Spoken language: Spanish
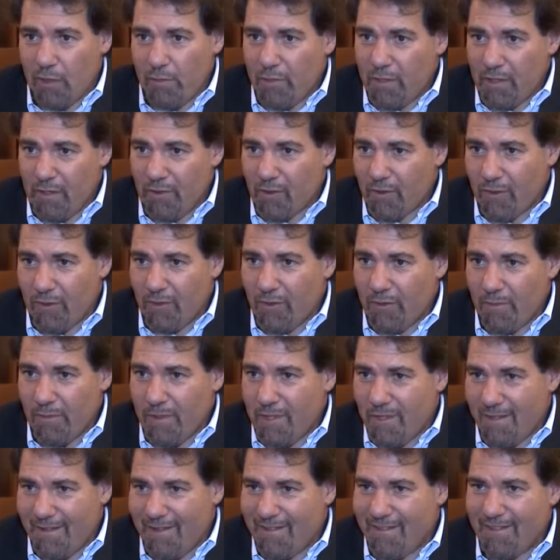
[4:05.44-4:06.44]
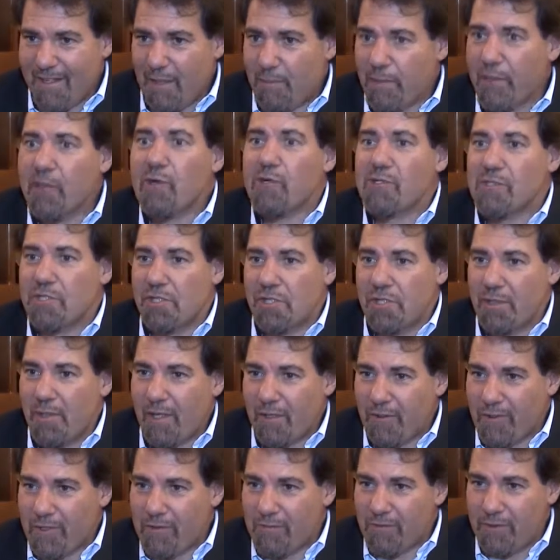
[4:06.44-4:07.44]
de ministro de Economía al que mejor se lleva
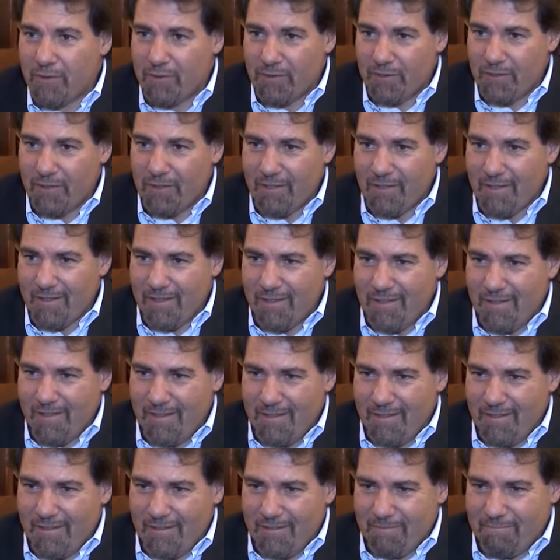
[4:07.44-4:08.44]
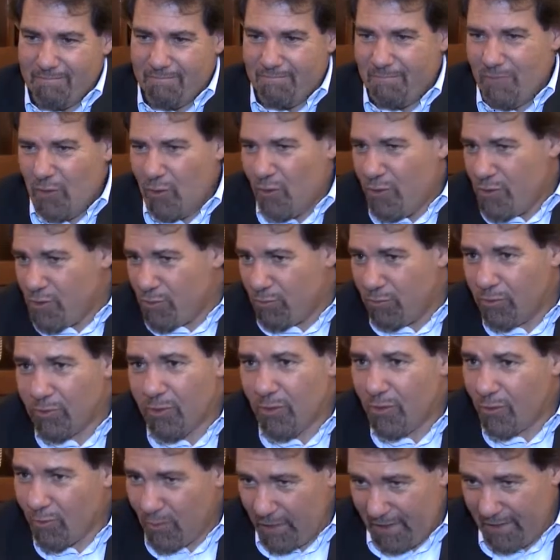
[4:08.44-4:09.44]
con el fondo. Lo
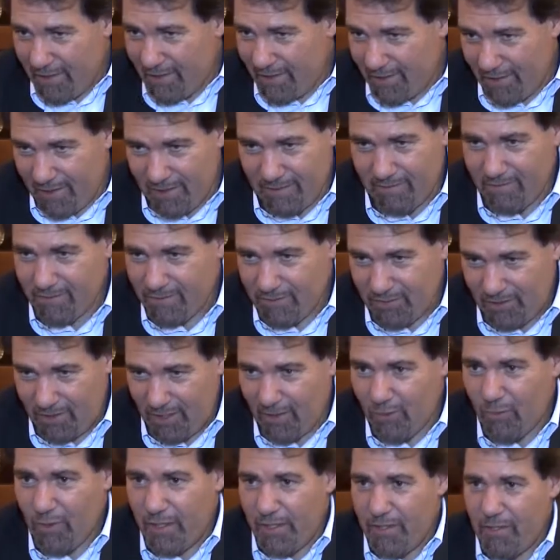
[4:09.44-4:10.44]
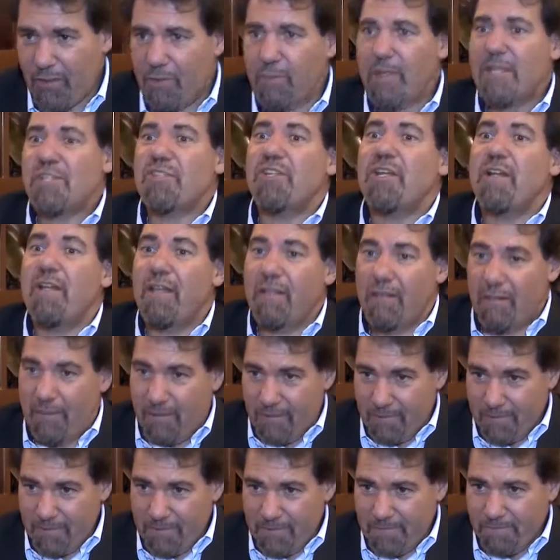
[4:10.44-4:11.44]
insultó durante cinco años. Bachelet,
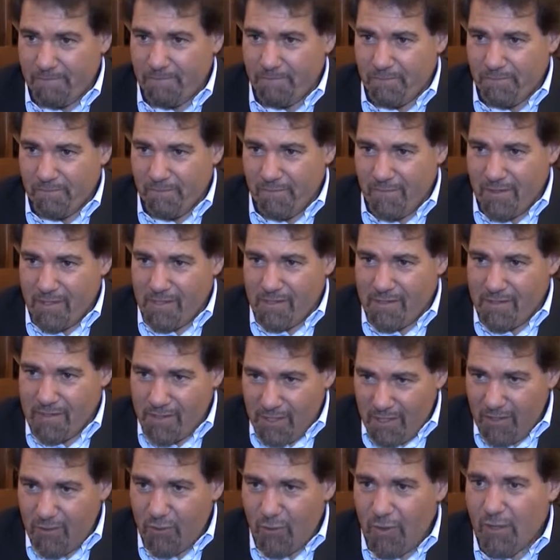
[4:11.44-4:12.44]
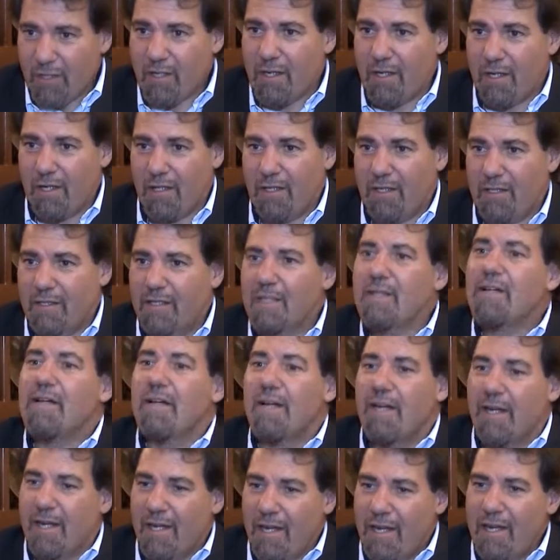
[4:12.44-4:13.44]
centro izquierda,
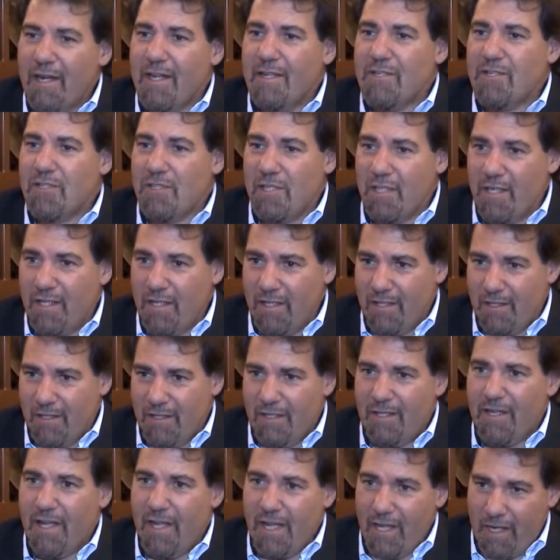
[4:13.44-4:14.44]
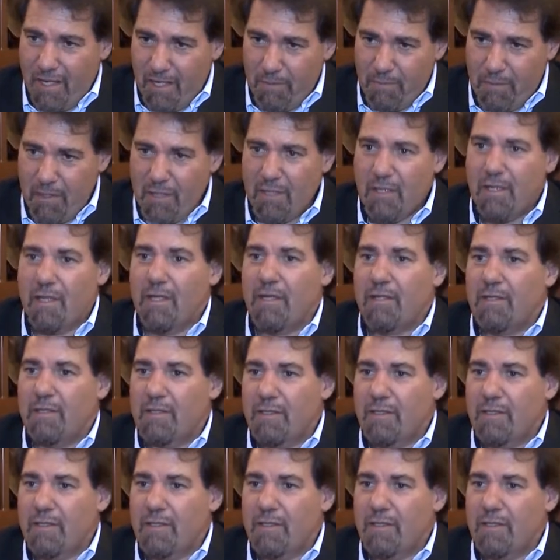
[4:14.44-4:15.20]
gana en Chile, le gana a Piñera.